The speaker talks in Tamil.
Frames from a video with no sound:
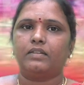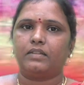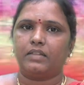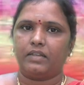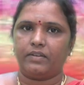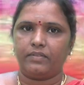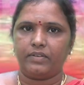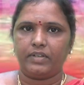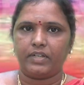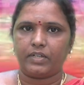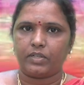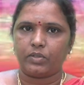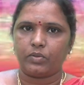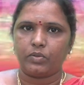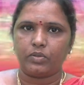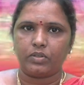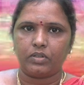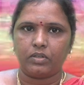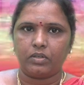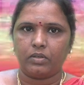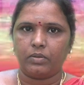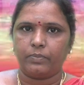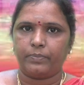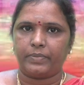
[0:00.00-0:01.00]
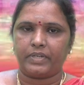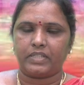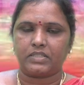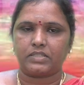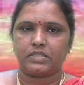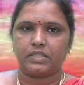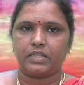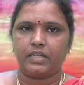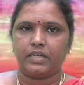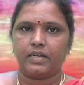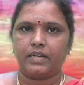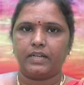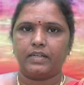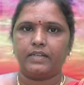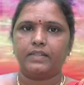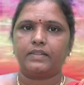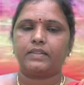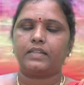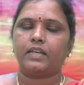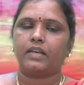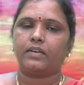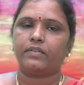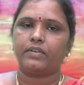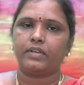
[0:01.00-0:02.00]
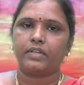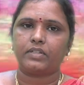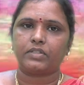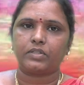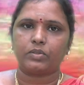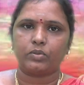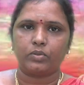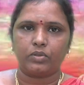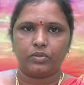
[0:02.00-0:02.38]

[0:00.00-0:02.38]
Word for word: தேவையற்ற ஒரு பிரச்சனைகளை தேவையற்ற